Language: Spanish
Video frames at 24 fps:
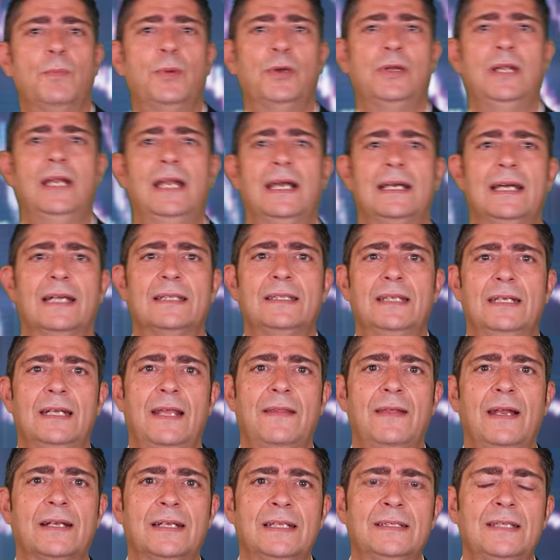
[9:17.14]
compone la
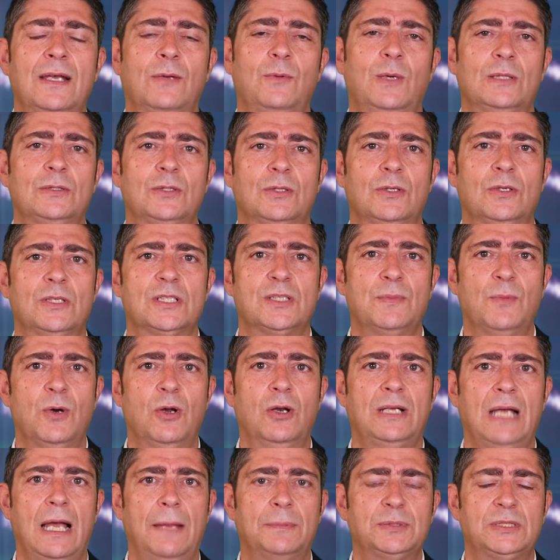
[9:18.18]
cartera del Renta 4
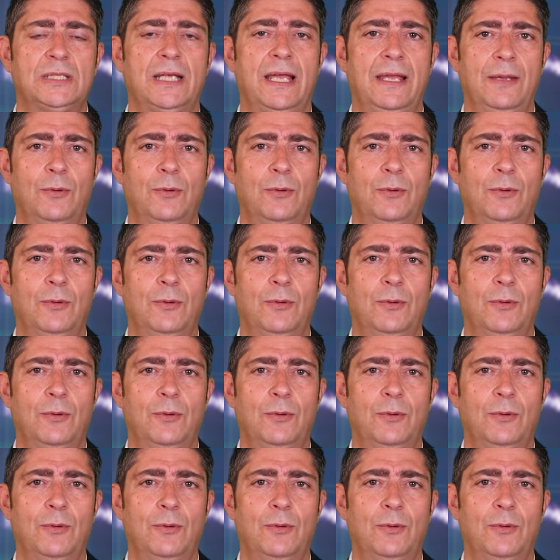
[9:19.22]
Small Caps